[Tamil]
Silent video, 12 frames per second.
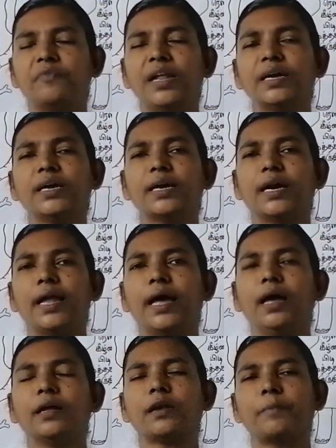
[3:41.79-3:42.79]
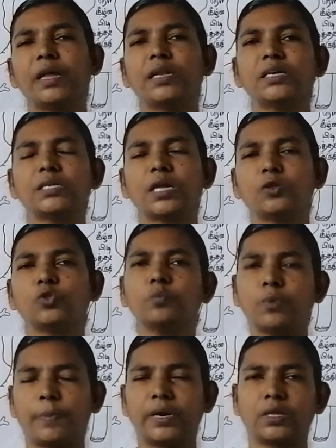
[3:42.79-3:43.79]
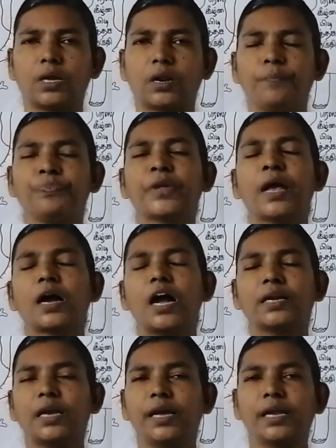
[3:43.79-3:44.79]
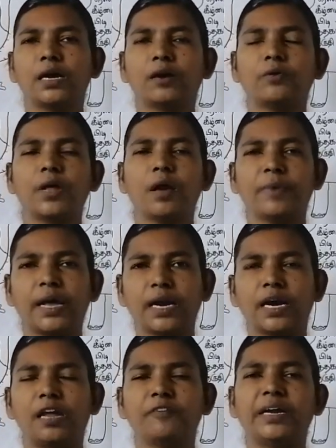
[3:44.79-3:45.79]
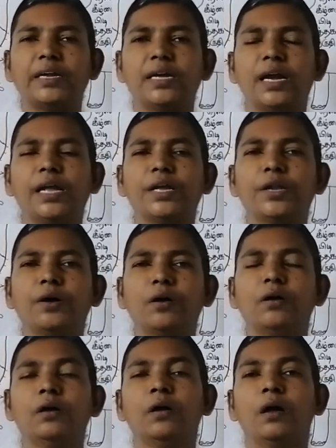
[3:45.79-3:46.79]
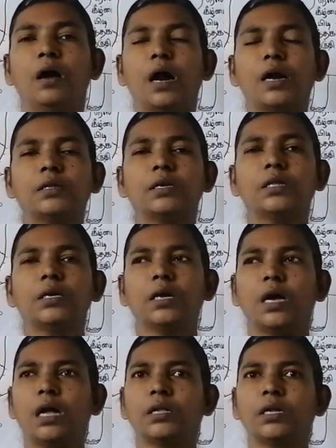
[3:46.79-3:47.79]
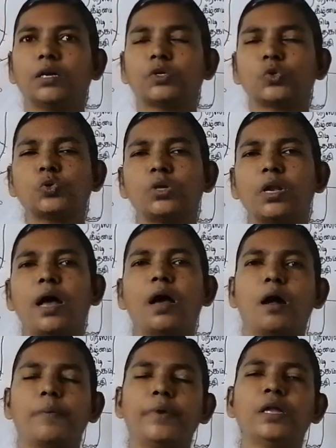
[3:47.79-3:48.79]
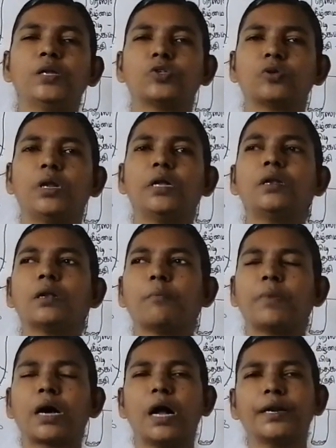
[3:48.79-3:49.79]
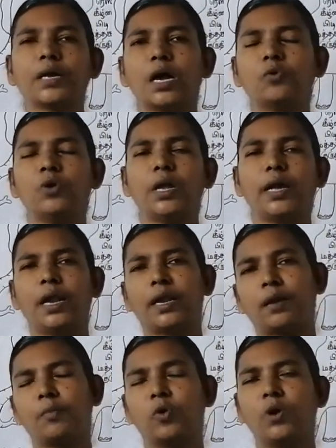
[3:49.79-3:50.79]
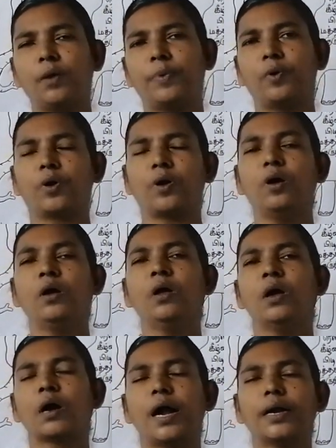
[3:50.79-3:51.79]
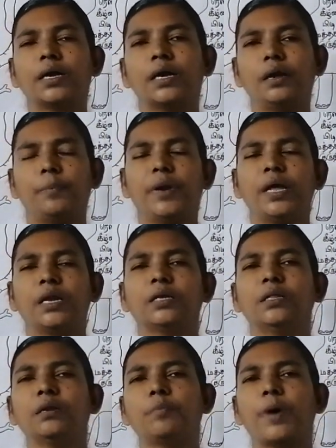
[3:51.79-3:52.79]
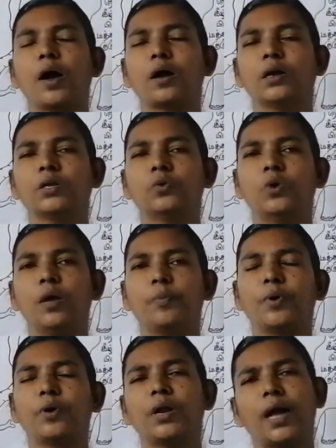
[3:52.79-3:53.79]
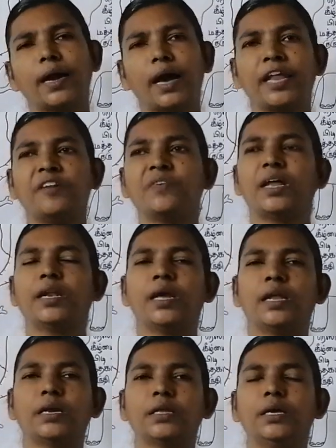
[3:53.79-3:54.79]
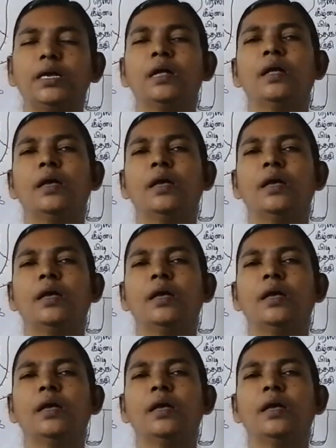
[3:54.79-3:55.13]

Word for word: விலங்குகளை நம்ம என்ன செய்யறோம் துன்பப்படுத்திக்கிறோம் காட்டுல இருக்கக்கூடிய மரங்களை வெட்டி அழிக்கிறோம் அடுத்தது அந்த சுற்றுலா அப்படின்னு சொல்லிட்டு நம்ம காட்டுக்கு உள்ள எல்லாம் நம்ம உள்ள போகிறோம் காடுகள் எப்படி இருக்குதுன்னு பார்க்கணும்னு உள்ள போகிறோம் அங்க அருவி என்ன இருக்குது